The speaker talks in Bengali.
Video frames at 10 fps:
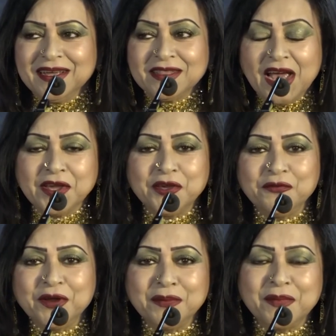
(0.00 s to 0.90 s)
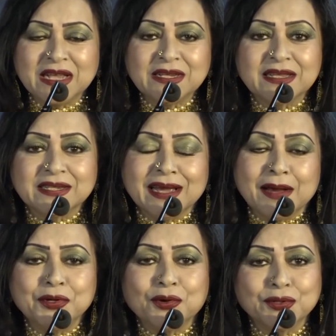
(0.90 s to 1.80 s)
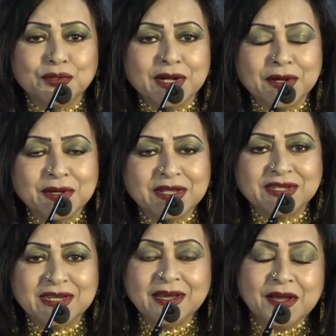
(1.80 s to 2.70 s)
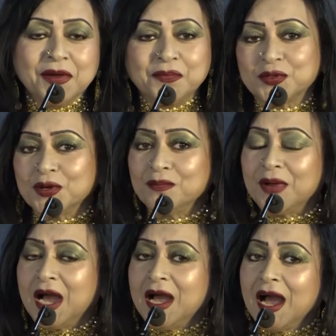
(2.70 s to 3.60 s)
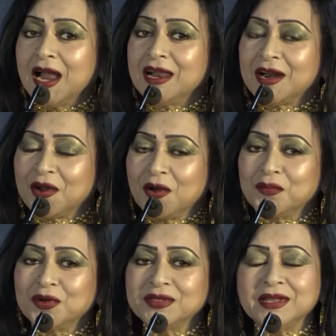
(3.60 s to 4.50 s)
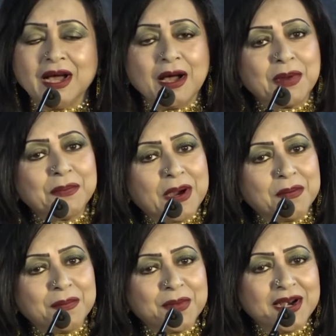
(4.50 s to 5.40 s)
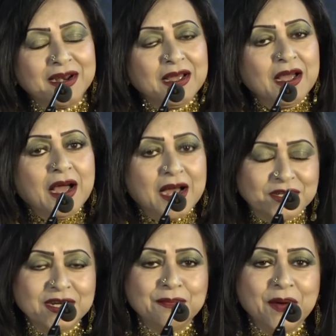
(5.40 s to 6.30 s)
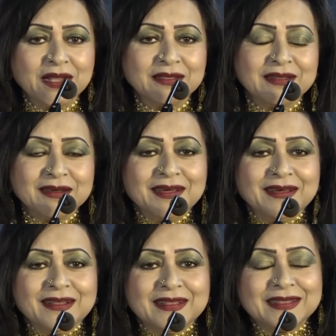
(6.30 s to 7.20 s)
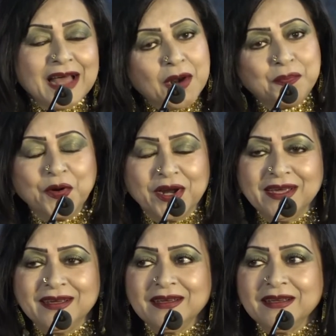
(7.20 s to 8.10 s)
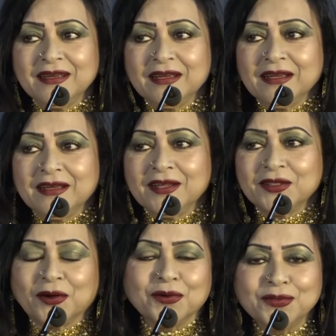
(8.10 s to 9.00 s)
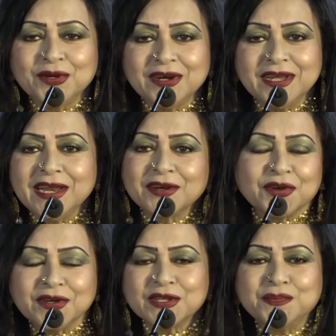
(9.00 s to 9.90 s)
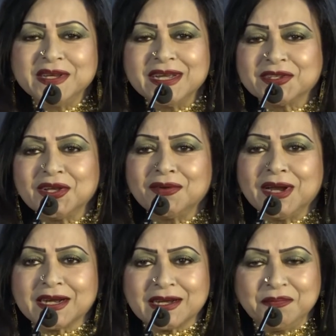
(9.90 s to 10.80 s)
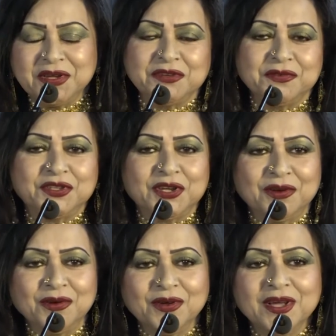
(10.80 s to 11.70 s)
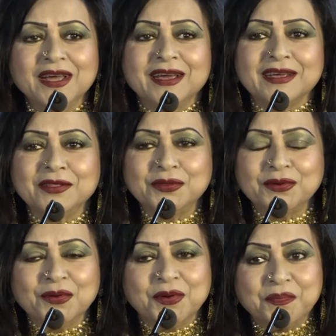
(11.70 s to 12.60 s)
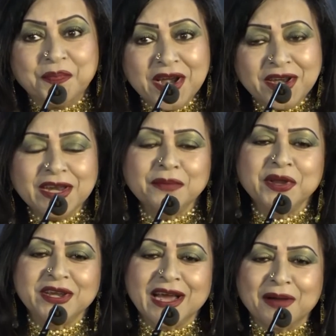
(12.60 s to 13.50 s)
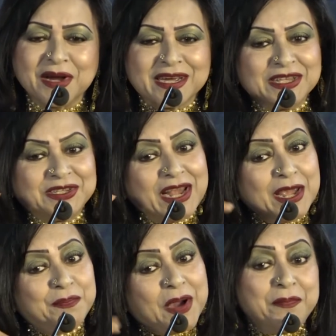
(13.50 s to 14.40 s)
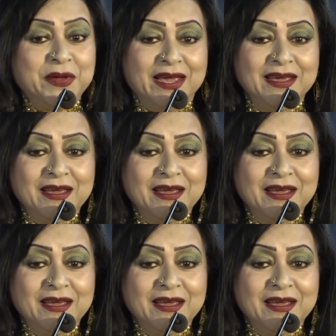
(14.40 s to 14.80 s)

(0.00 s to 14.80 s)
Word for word: থ্যাংক ইউ ভেরি মাচ আজকে আমি অঞ্জনা হয়েছি প্রথম আল্লাহর রহমত আমার বাবা মার আশীর্বাদ তারপরে তখন তো ইলেকট্রনিক্স মিডিয়া ছিল না একটা বিটিভি ছিল কিন্তু প্রিন্টিং মিডিয়া আমাকে যেইভাবে